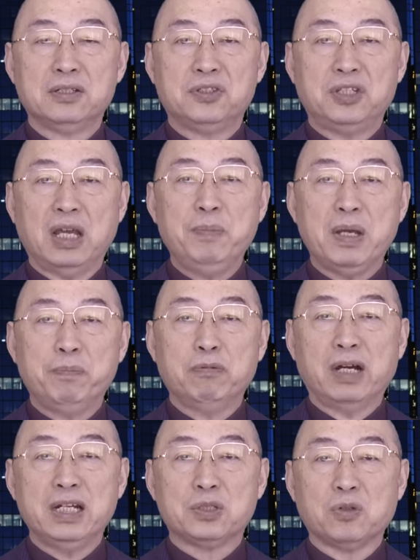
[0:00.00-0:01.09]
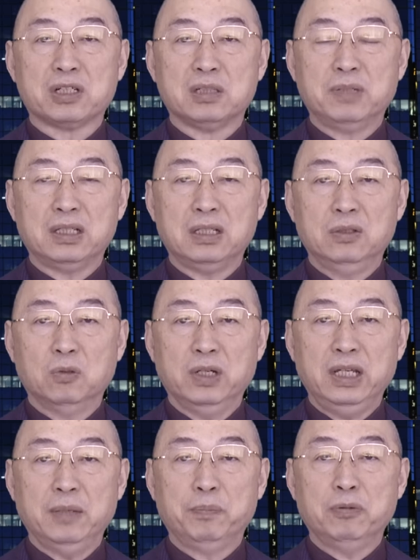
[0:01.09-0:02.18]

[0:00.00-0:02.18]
前面不管你做什么努力，